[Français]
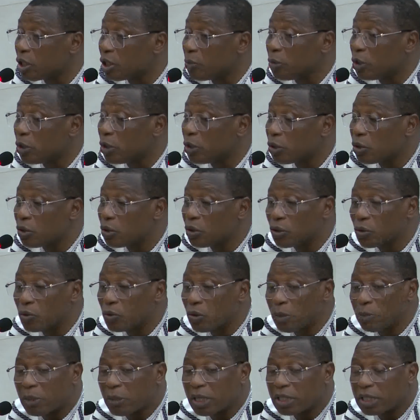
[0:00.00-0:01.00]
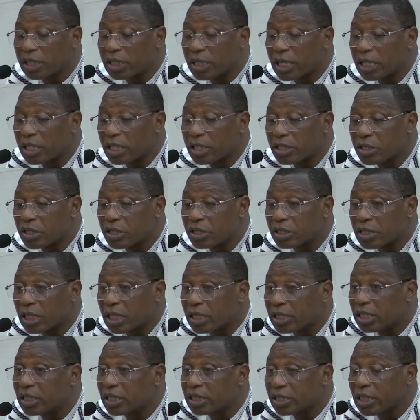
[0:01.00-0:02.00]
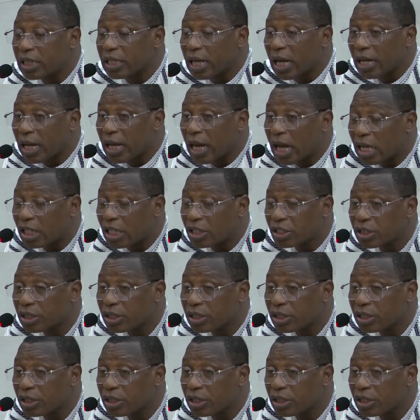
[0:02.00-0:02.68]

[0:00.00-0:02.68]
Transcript: me, de tenir ce langage,